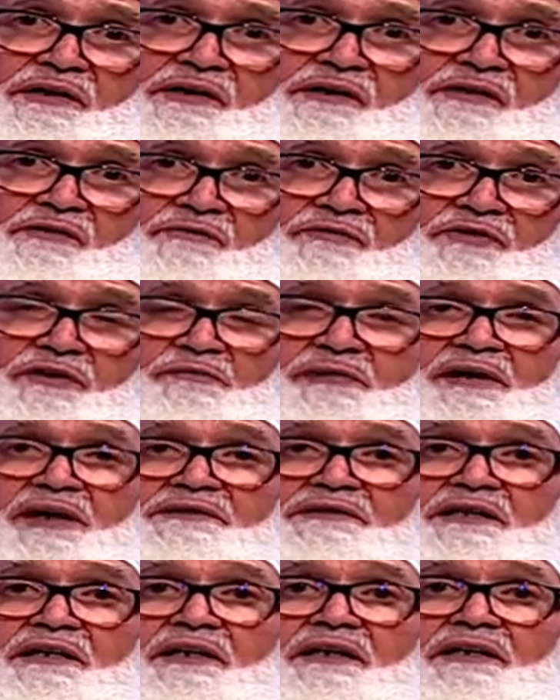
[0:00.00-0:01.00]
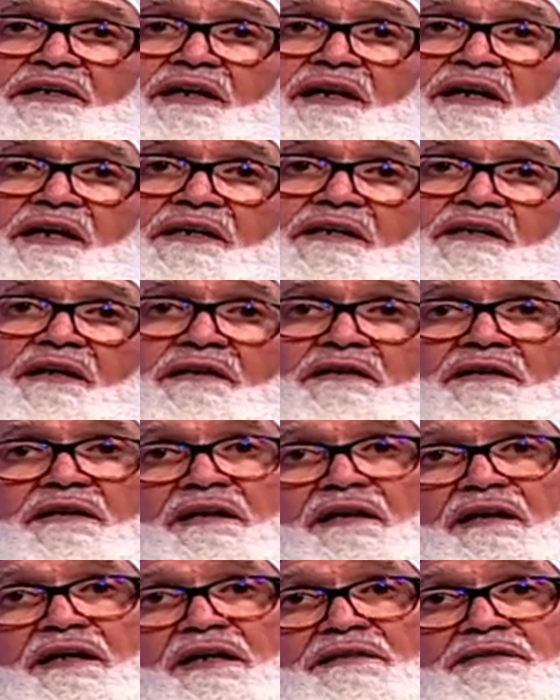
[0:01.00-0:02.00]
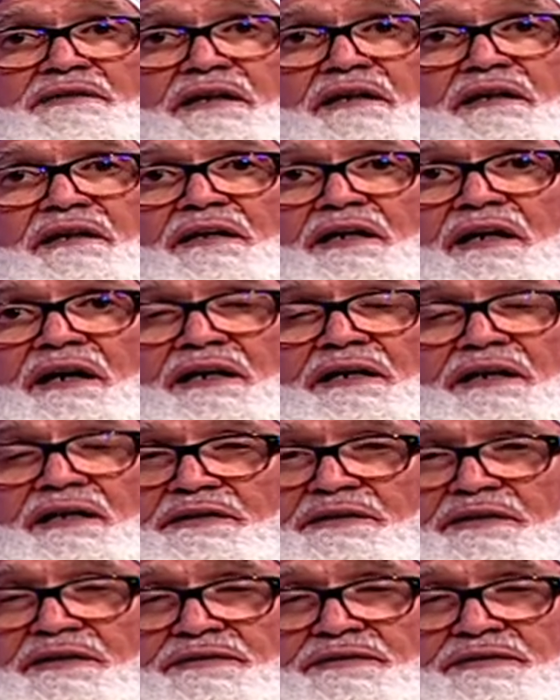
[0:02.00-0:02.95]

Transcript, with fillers: فما ترك خيرا إلا دلنا عليه